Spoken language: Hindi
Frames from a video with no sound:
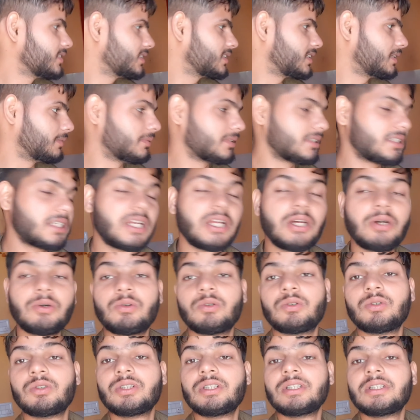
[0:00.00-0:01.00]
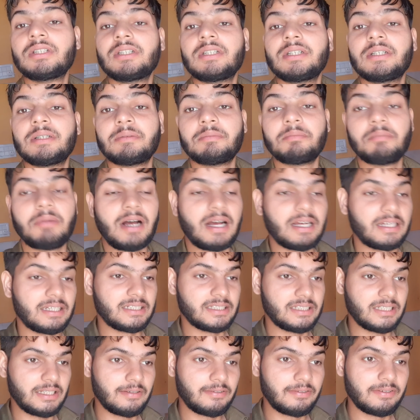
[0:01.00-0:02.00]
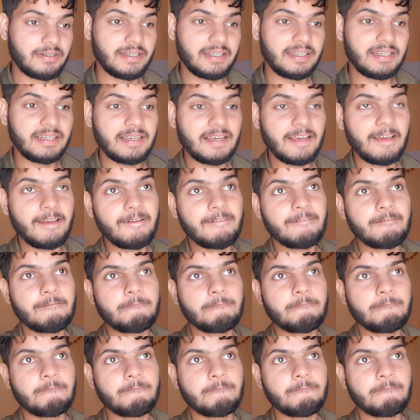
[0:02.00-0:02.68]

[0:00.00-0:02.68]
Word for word: समझ रहे हो बाकी चलो ठीक है